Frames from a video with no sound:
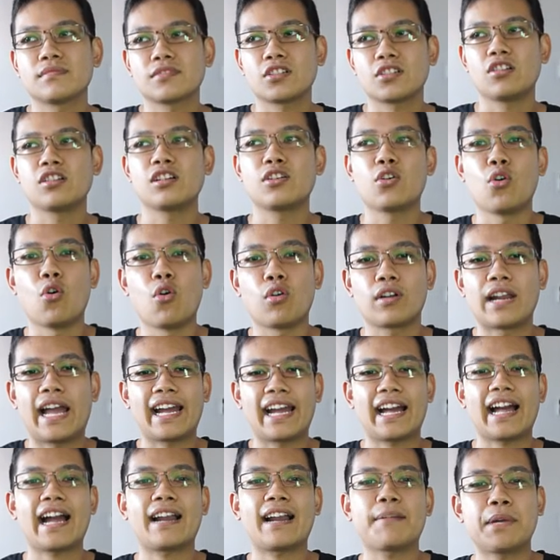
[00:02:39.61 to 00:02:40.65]
ก็คือโกหกหลาย
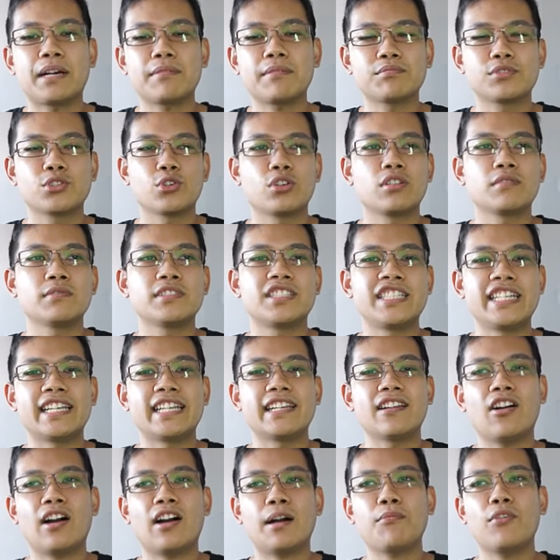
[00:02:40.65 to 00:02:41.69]
ครั้งครับ จนชิน
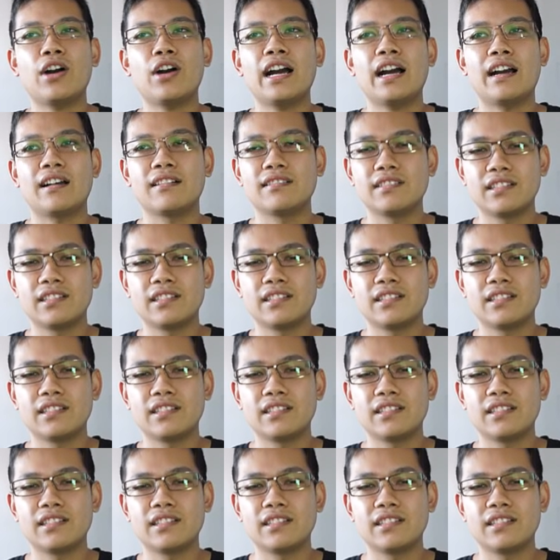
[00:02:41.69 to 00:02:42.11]
แล้วครับว่า